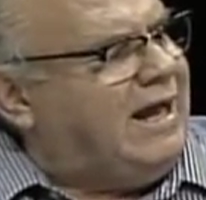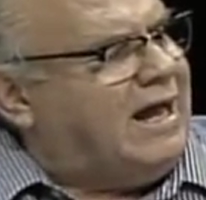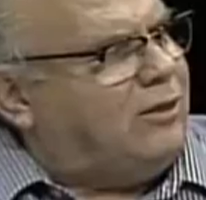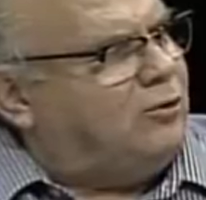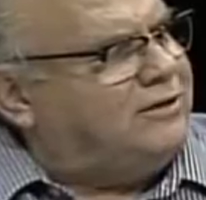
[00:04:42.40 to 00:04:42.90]

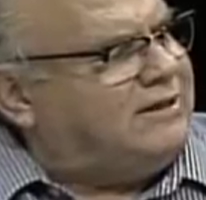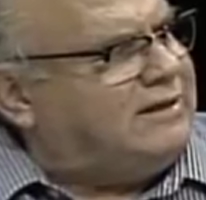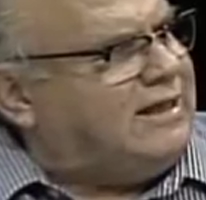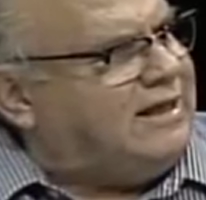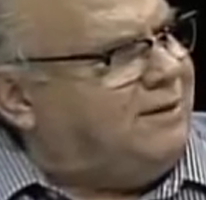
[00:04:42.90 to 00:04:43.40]
¿A dónde
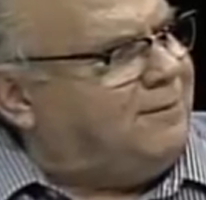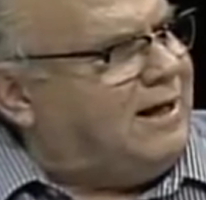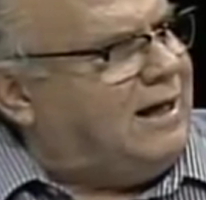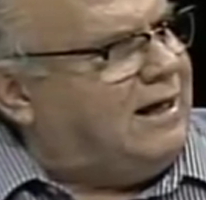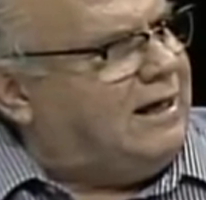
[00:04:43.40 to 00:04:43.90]
te
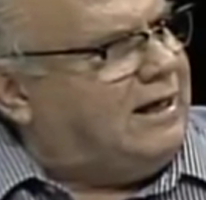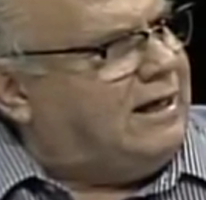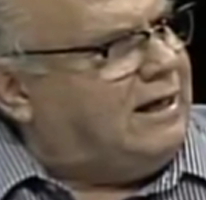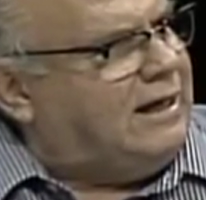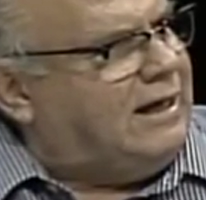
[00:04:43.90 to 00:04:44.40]
lleva
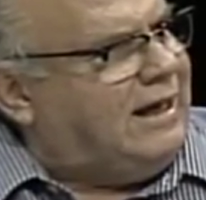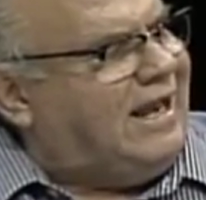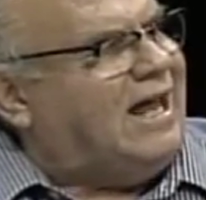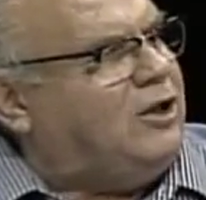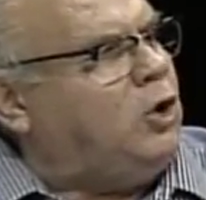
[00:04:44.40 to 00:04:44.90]

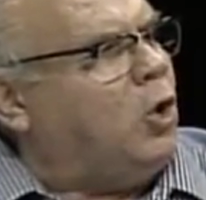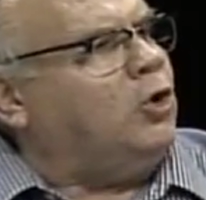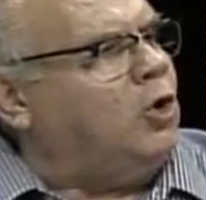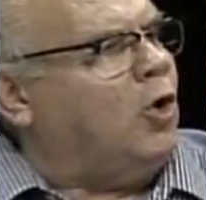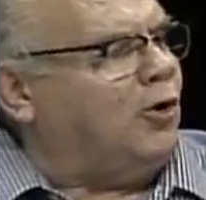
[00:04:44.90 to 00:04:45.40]
la no
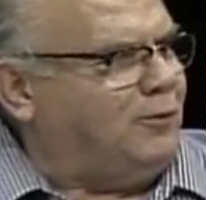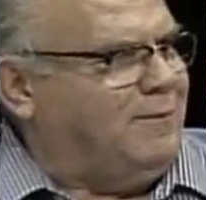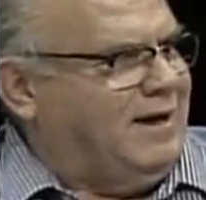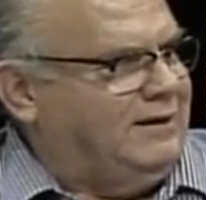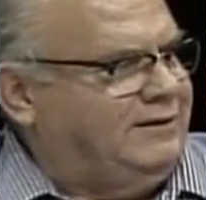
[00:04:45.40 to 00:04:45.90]

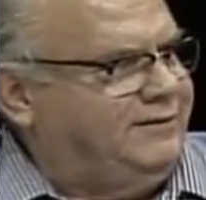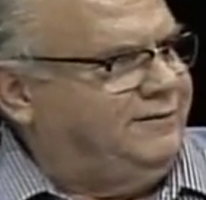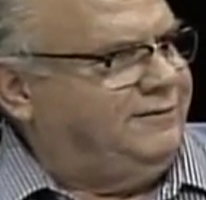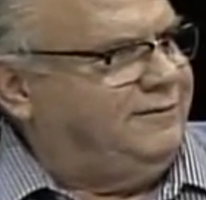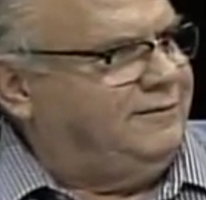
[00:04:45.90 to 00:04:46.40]
norma?
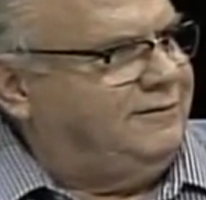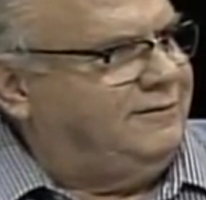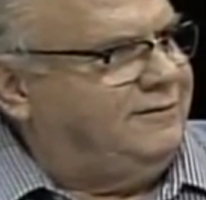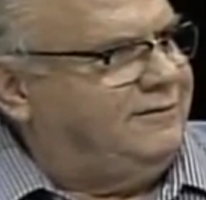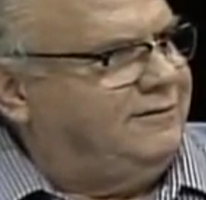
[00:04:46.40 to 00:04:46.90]
Al
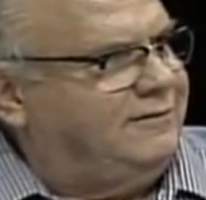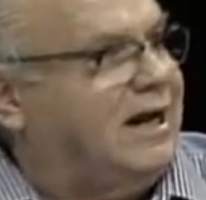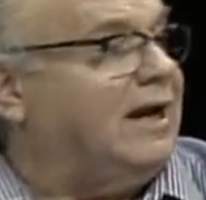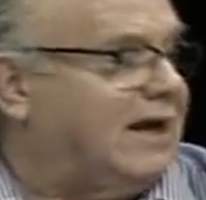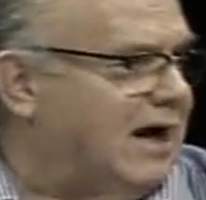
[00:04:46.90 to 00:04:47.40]
caos.
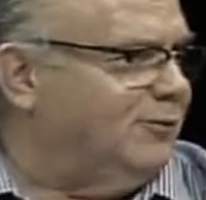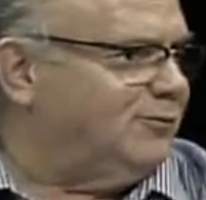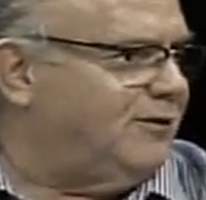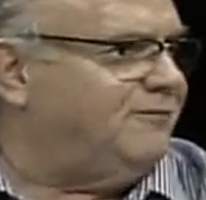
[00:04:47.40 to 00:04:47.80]
Al caos,